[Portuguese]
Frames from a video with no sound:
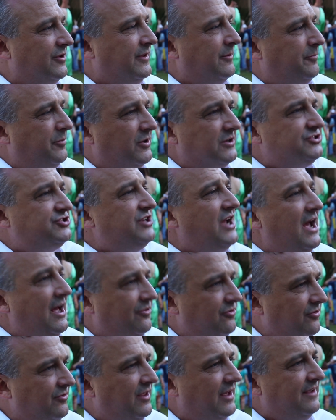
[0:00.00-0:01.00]
todo o
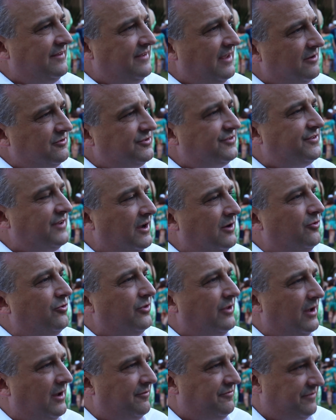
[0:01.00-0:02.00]
projeto da
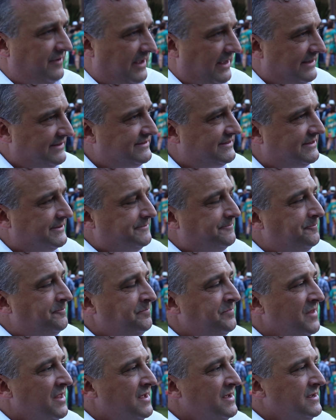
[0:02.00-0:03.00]
execução da festa.
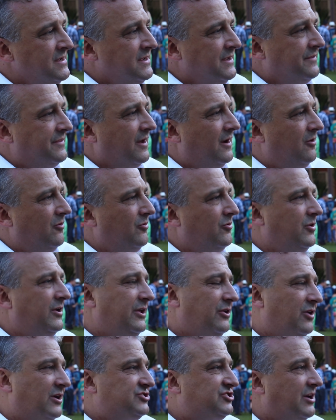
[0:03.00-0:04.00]
Então o
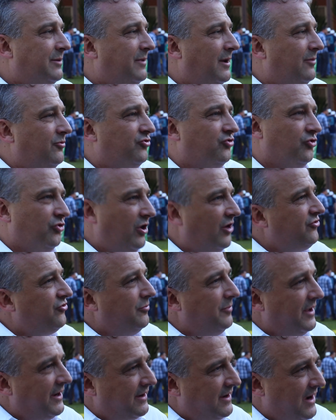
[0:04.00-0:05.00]
que nós chamamos no
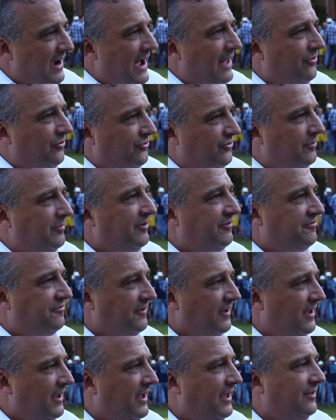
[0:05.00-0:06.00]
nosso mercado de
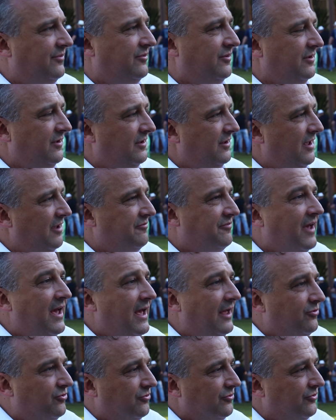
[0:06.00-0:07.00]
buffet, de
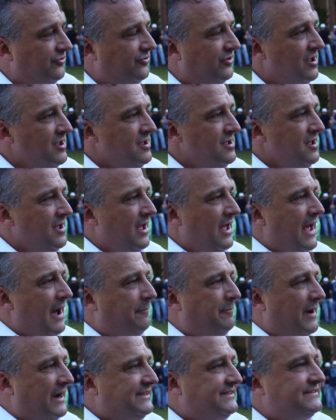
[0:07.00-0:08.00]
eventos, é
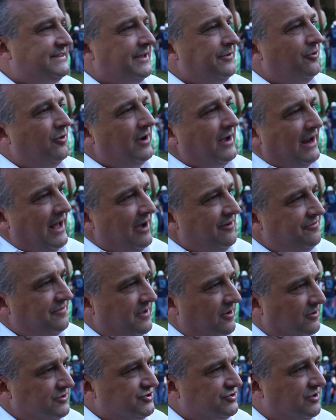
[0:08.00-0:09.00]
a parte
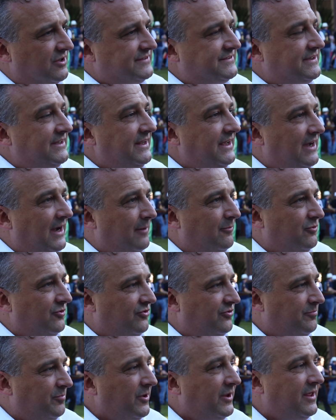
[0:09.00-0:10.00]
cenográfica, onde nós
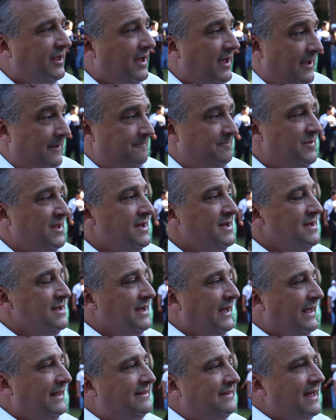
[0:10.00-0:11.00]
criamos. Por quê?
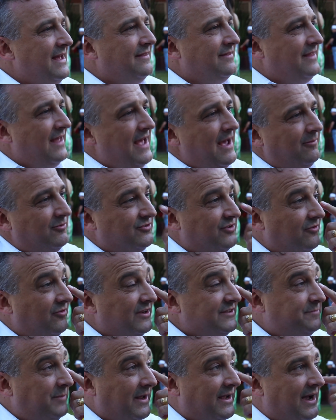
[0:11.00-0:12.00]
Entendemos, eu
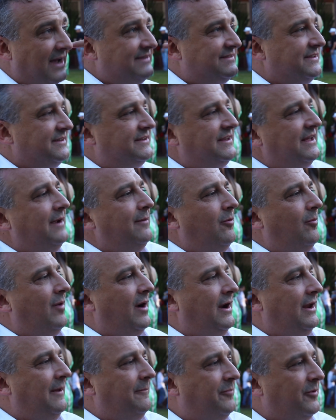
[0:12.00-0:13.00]
vou explicar esse termo,
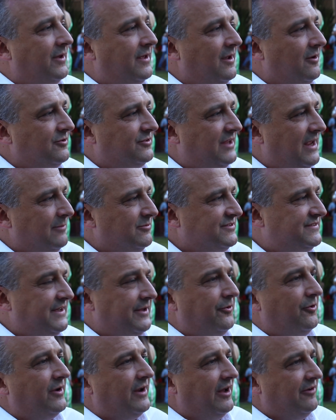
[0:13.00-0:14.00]
Marli, porque o termo
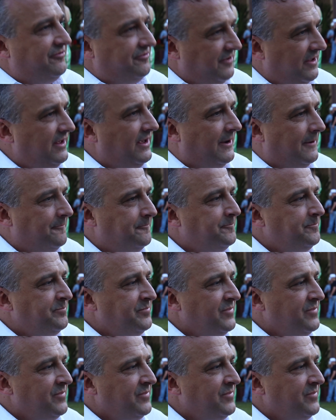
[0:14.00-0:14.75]
cenografia